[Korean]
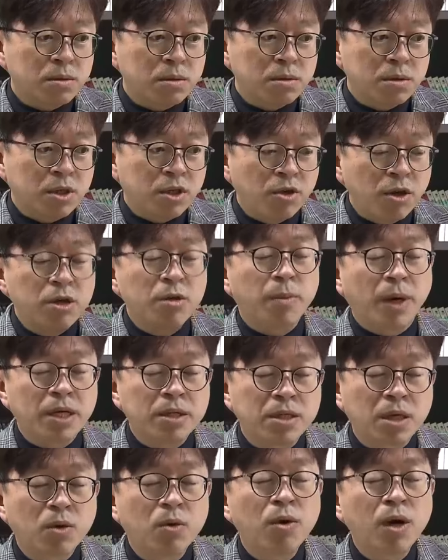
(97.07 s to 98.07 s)
기회를 많이
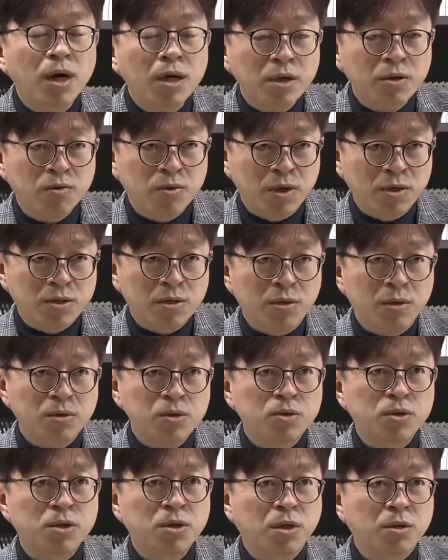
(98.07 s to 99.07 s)
제공하기 위해서
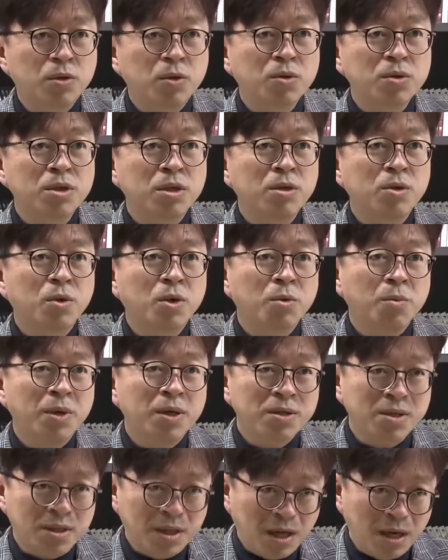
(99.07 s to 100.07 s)
연동제를
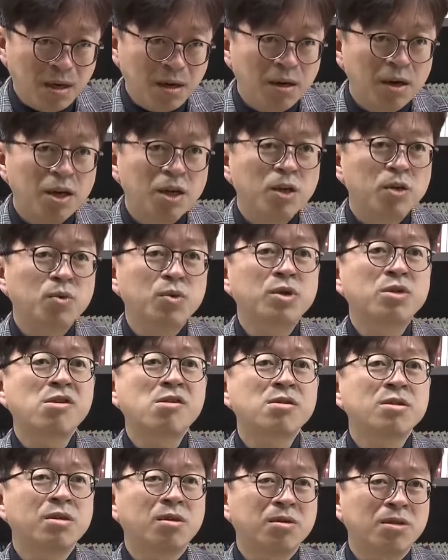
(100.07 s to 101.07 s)
도입했으나 위성
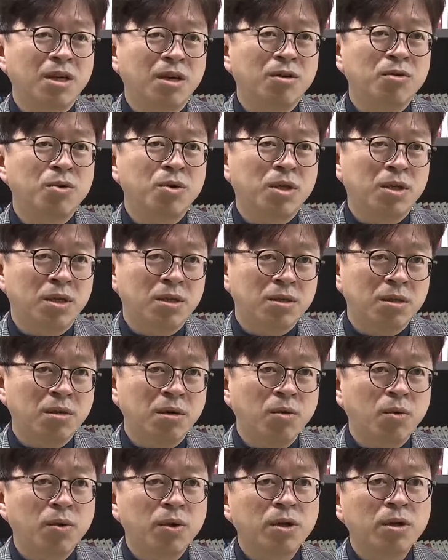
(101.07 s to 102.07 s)
정당으로 인해서
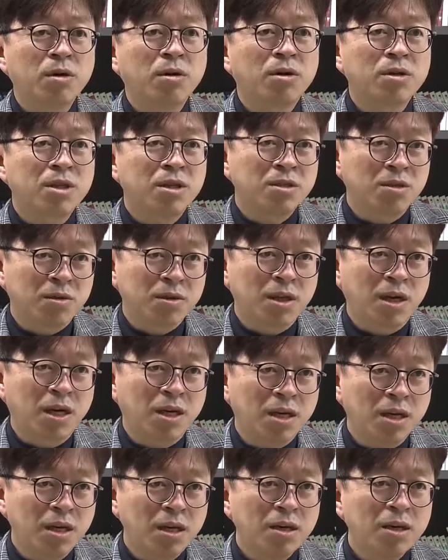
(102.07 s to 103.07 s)
오히려 거대
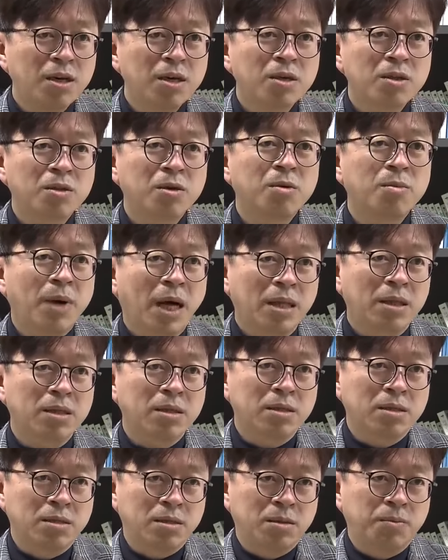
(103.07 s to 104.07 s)
정당이
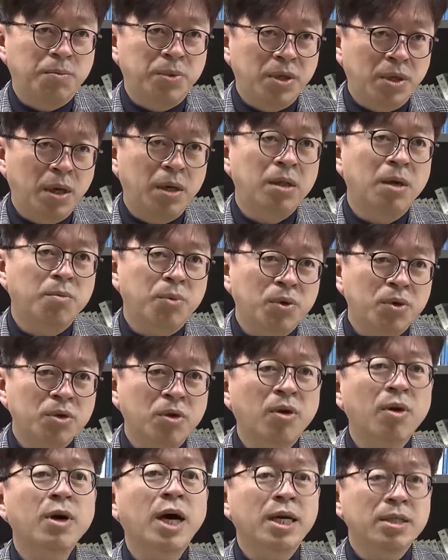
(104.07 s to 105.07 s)
더그 비례대표를
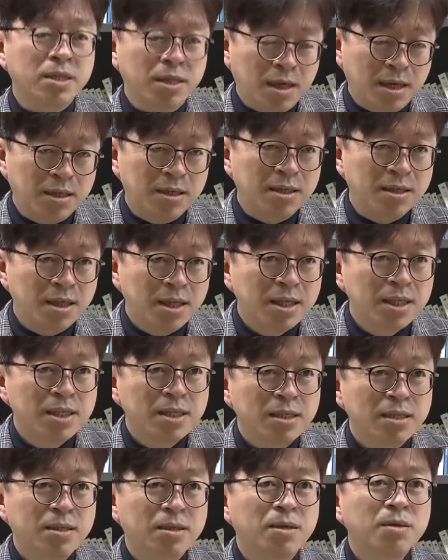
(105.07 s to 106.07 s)
더 가져가는
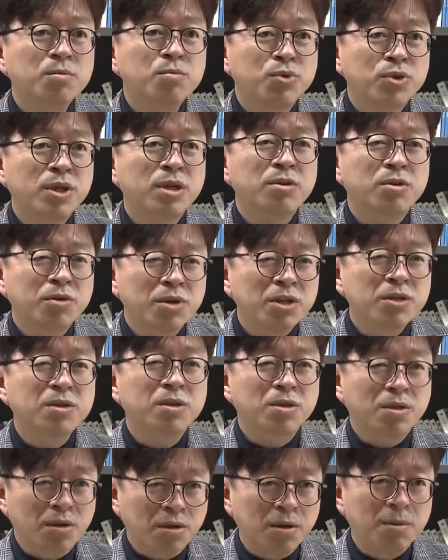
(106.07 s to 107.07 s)
그런 부작용이
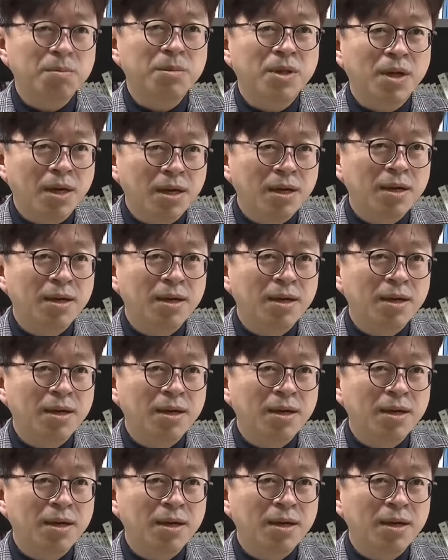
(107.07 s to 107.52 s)
있었던 겁니다.